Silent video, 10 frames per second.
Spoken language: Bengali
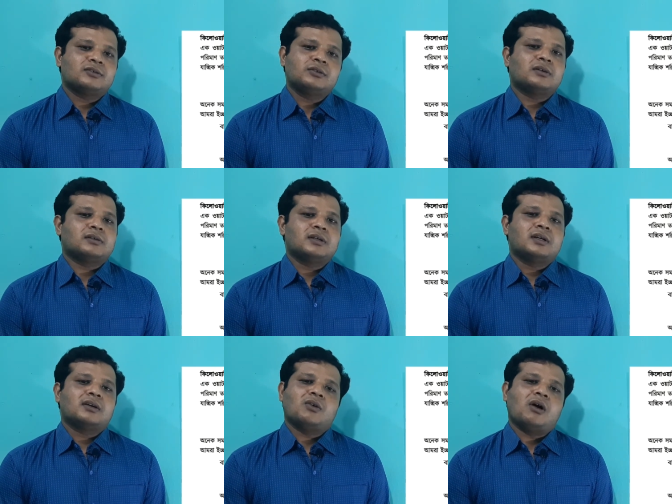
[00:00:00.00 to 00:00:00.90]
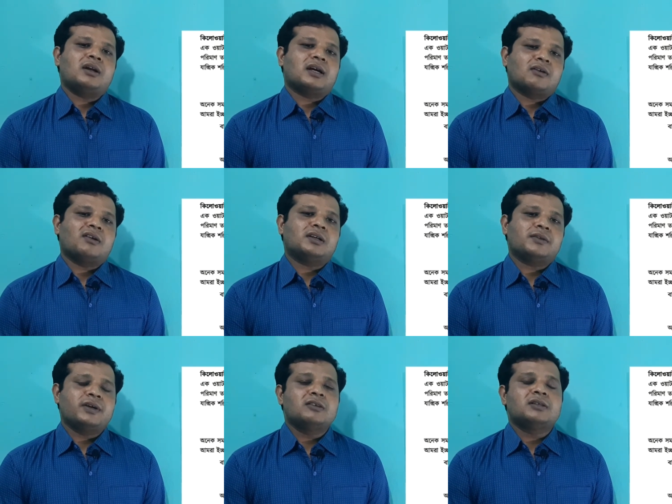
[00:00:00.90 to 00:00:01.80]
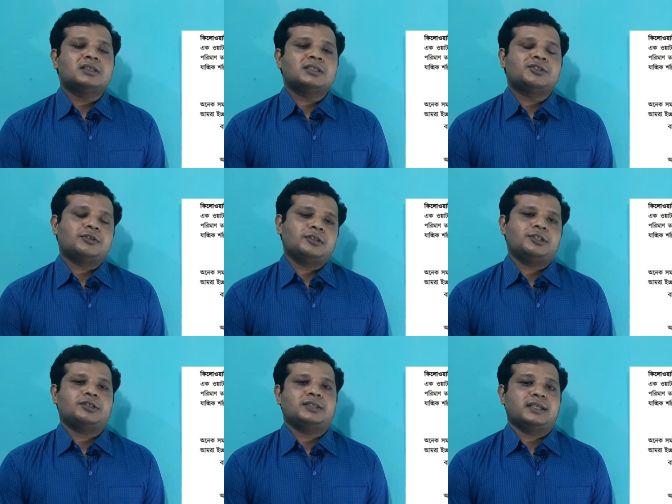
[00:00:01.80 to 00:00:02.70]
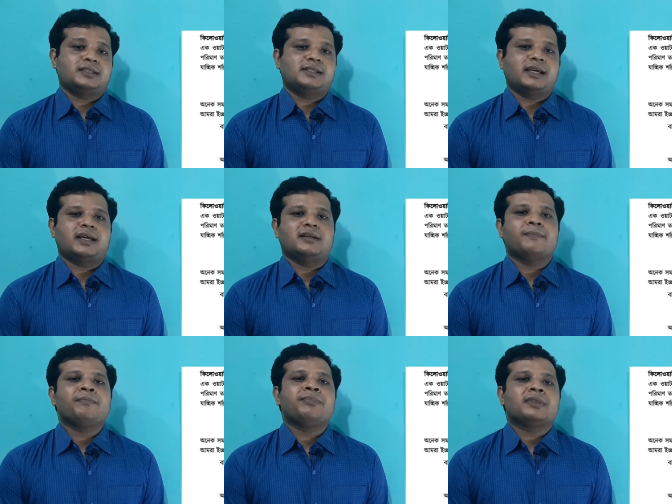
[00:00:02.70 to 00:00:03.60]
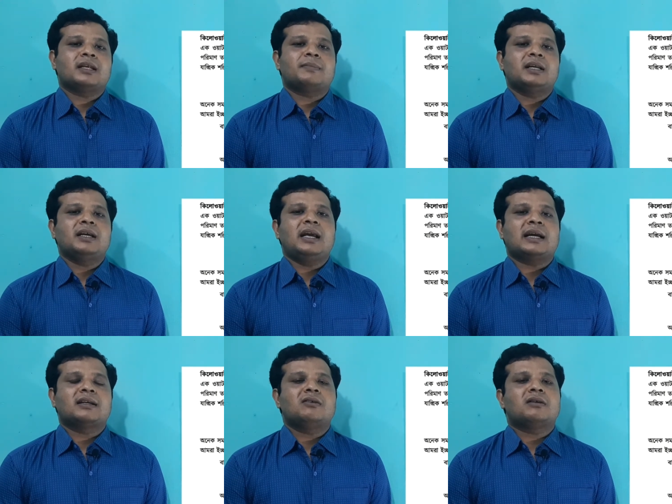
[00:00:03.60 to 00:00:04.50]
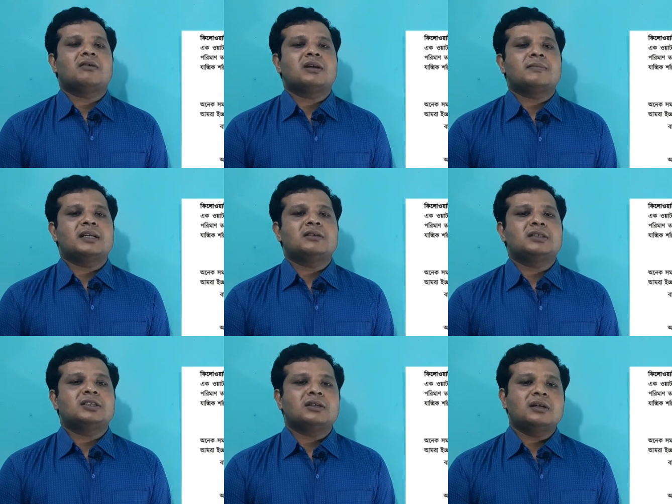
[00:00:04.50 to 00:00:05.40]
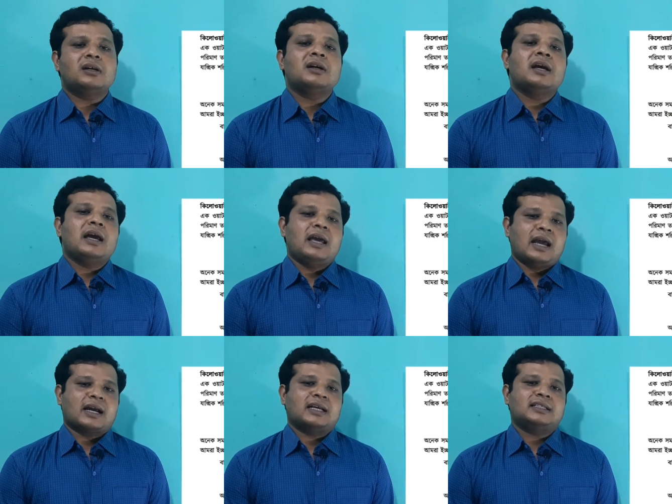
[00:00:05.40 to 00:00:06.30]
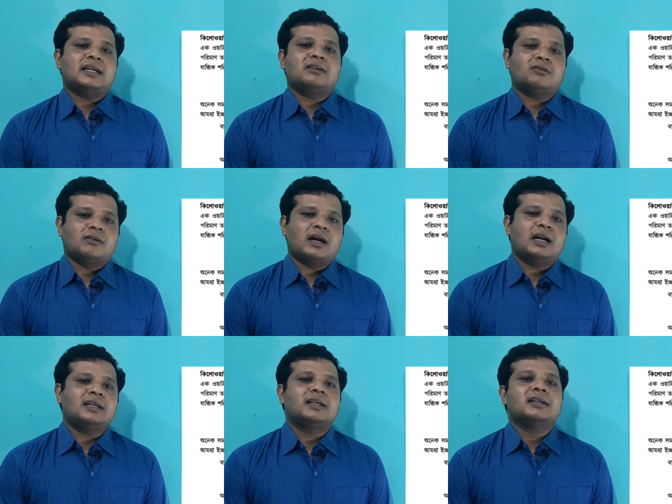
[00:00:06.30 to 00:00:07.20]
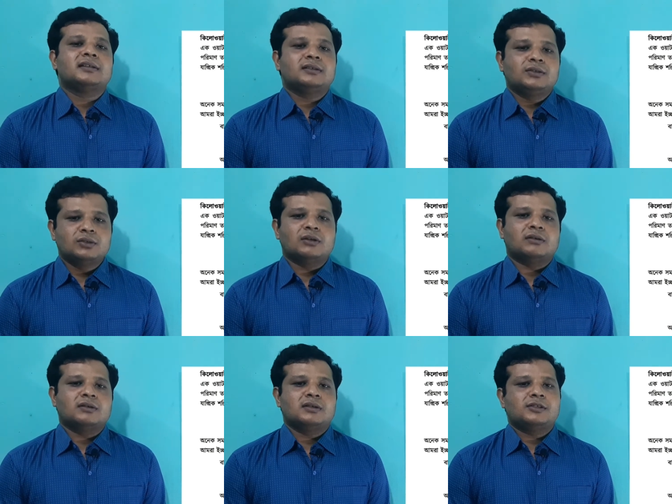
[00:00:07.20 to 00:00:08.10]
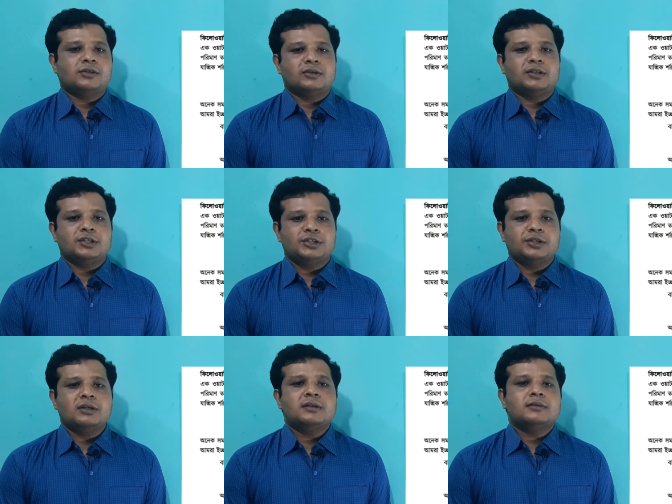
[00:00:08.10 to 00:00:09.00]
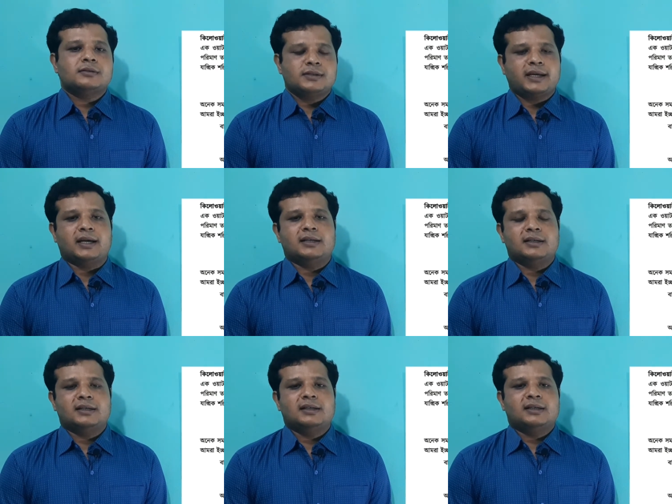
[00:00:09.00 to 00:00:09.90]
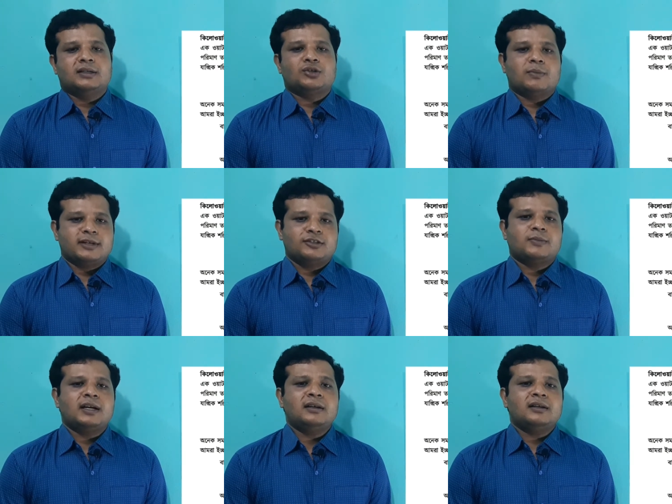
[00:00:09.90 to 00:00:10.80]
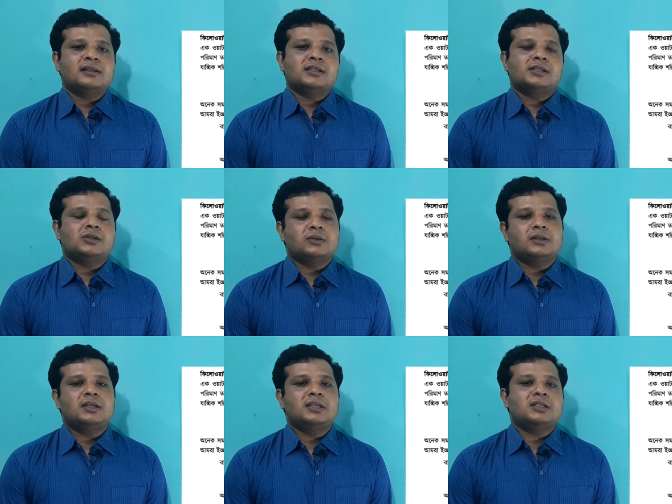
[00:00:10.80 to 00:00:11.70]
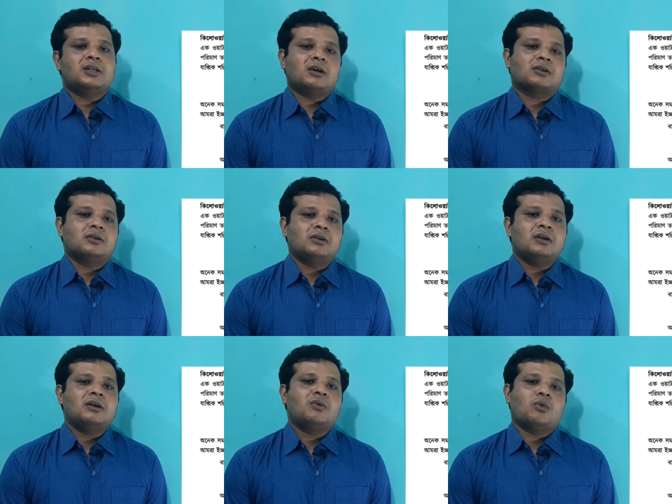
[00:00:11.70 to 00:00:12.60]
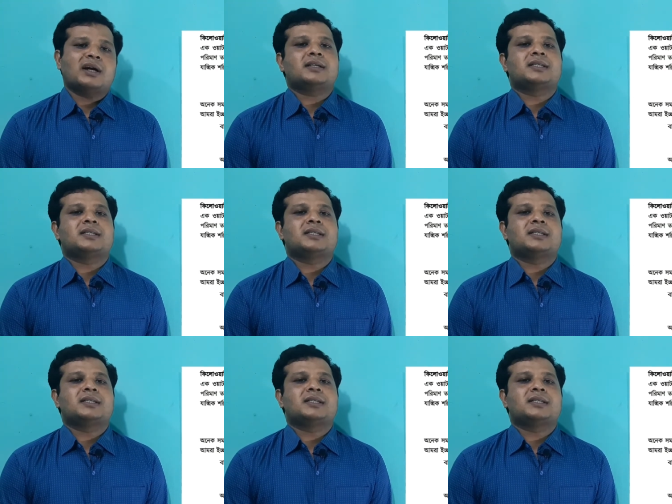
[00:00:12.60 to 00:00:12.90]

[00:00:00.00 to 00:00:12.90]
গুণন ঘন্টা ঘন্টার ভ্যালু হচ্ছে ছত্রিশশো সেকেন্ড তার মানে এক কিলোওয়াট ঘন্টা মানে হচ্ছে হলো এক হাজার ওয়াট গুণন ছত্রিশশো সেকেন্ড সমান সমান ছত্রিশ লক্ষ ওয়াট